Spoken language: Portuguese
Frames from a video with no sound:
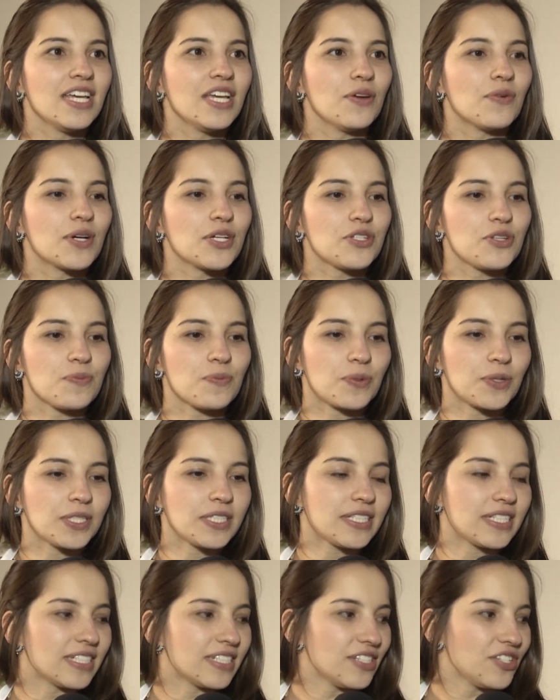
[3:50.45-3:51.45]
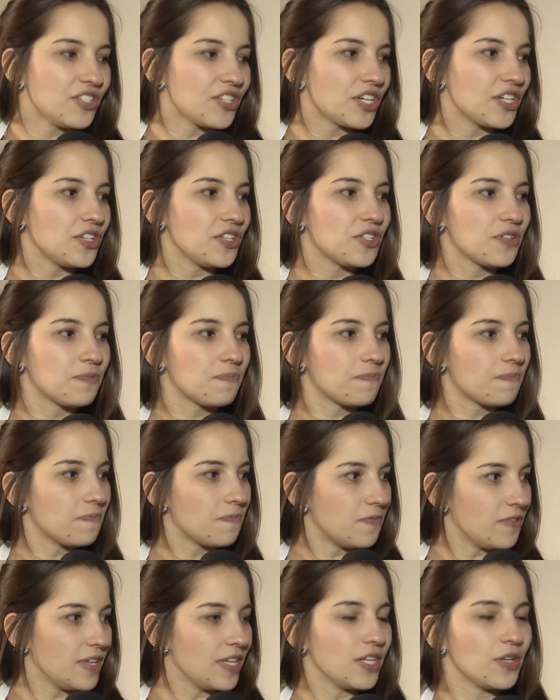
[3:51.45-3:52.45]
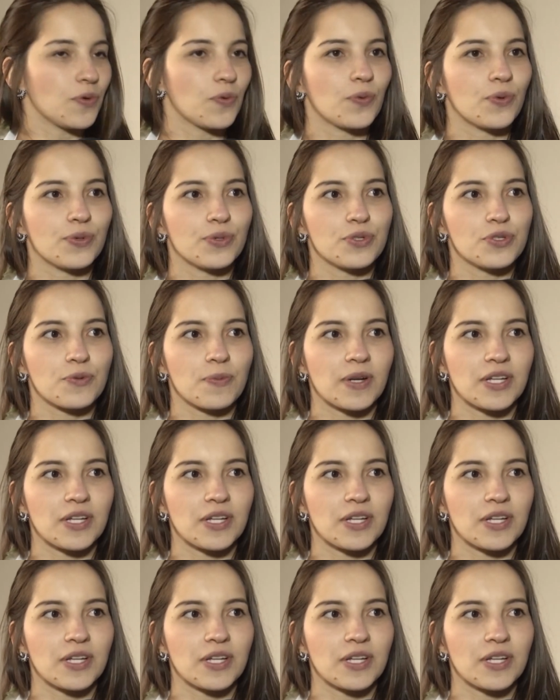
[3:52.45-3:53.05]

eu acho importante a gente vir em um curso